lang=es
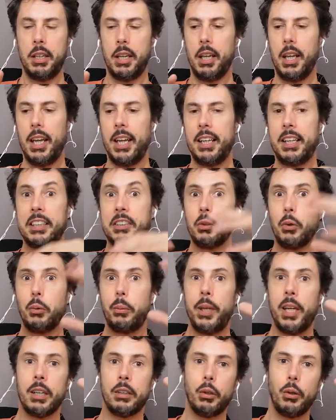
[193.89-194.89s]
he
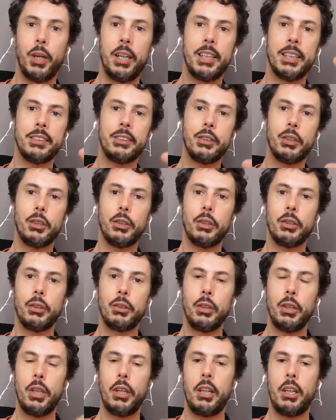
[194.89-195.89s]
descubierto esto,
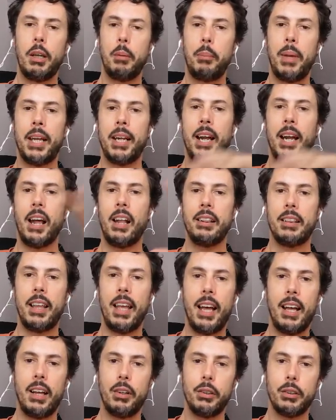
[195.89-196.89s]
me ha
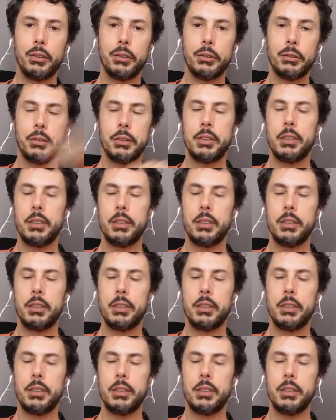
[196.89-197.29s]
encantado,